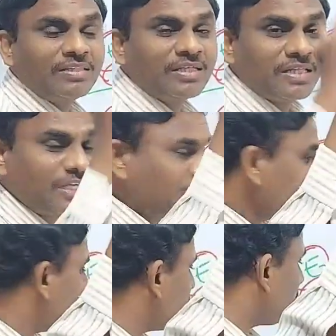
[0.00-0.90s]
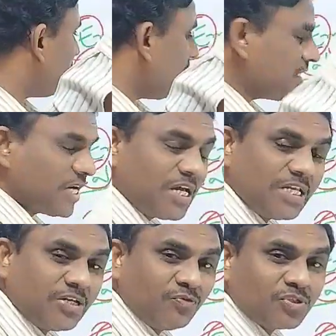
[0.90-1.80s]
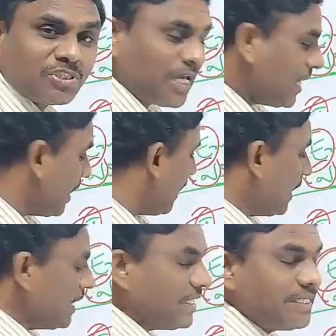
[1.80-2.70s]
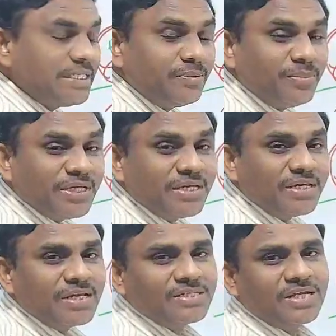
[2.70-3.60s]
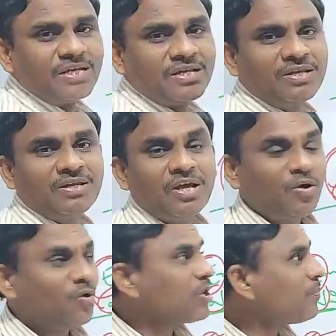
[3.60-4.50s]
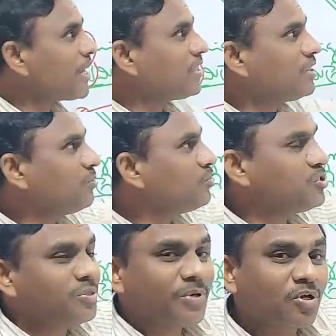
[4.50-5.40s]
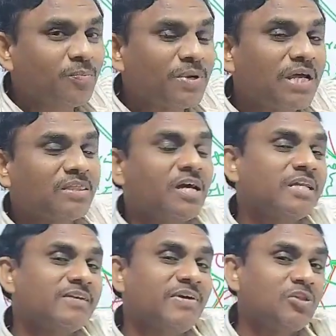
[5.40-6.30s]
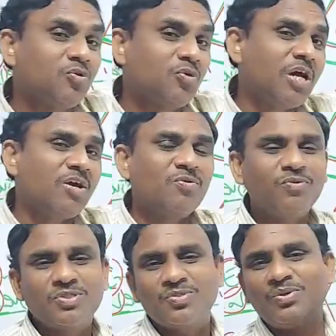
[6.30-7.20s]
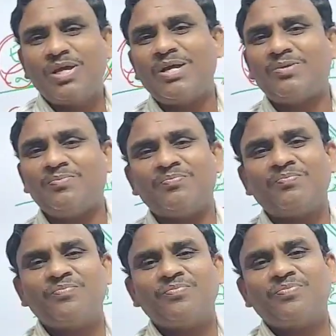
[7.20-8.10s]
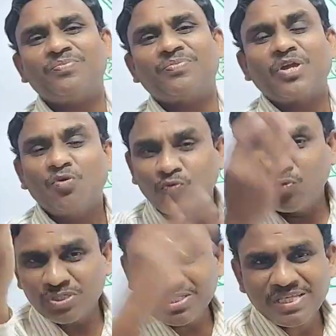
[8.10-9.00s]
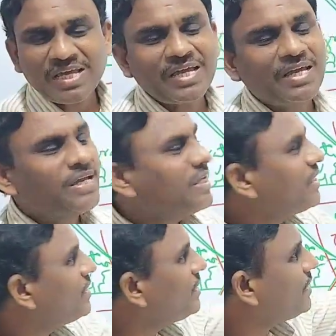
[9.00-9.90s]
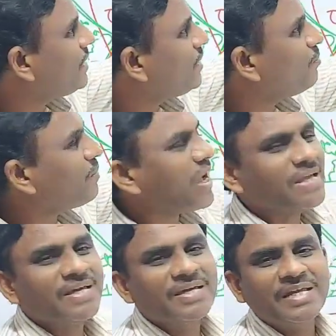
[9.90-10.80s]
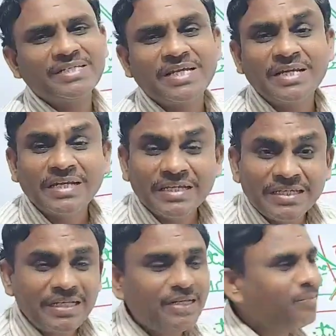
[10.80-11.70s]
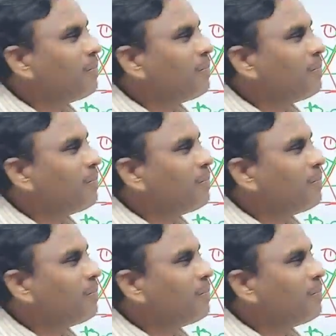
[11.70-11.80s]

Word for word: ఇతర దేశం నుంచి దేశానికి వస్తే ఇమిగ్రేషన్ ఒక ప్రాంతం నుంచి మరొక ప్రాంతానికి వెళుతున్నారు వస్తున్నారు వస్తే ఇన్ మైగ్రేషన్ ఇన్